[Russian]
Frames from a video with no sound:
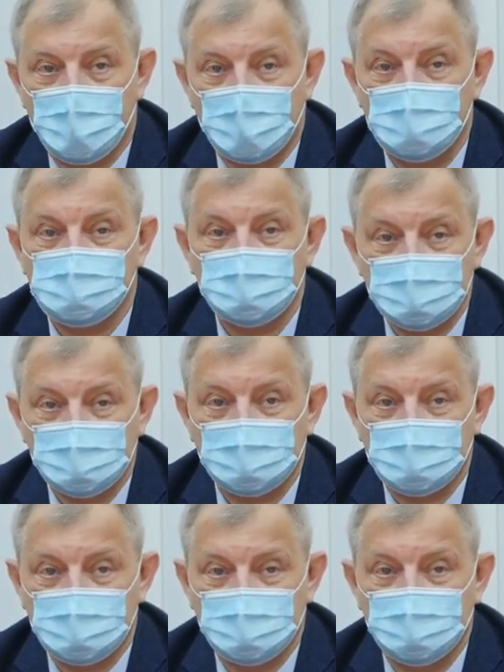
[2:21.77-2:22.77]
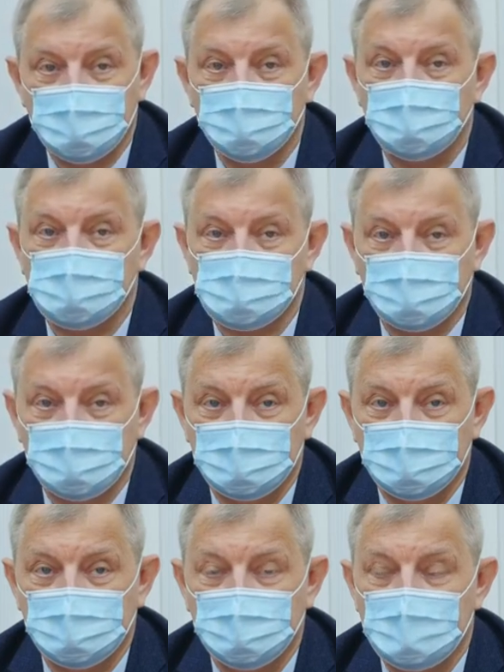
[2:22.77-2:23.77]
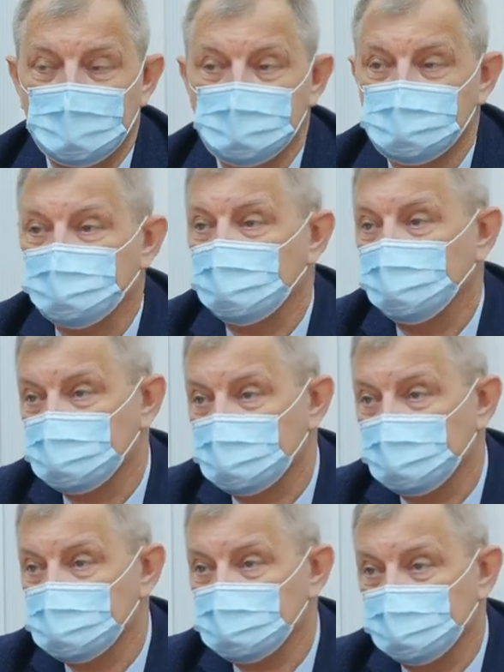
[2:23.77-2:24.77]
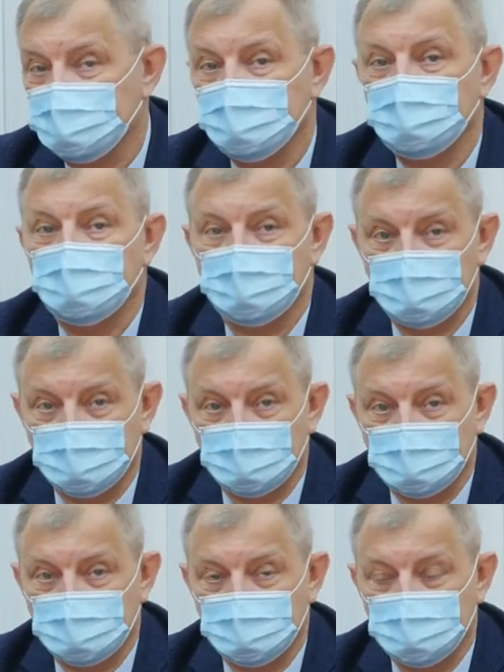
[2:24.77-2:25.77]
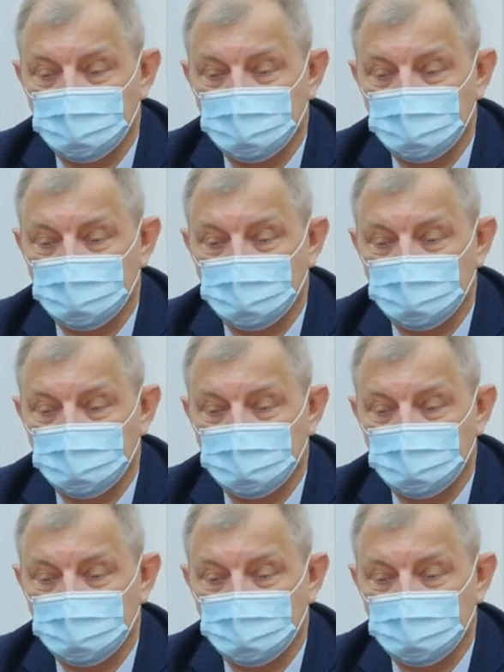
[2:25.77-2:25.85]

То есть в этом отношении и муниципалитет свои обязательства выполнил.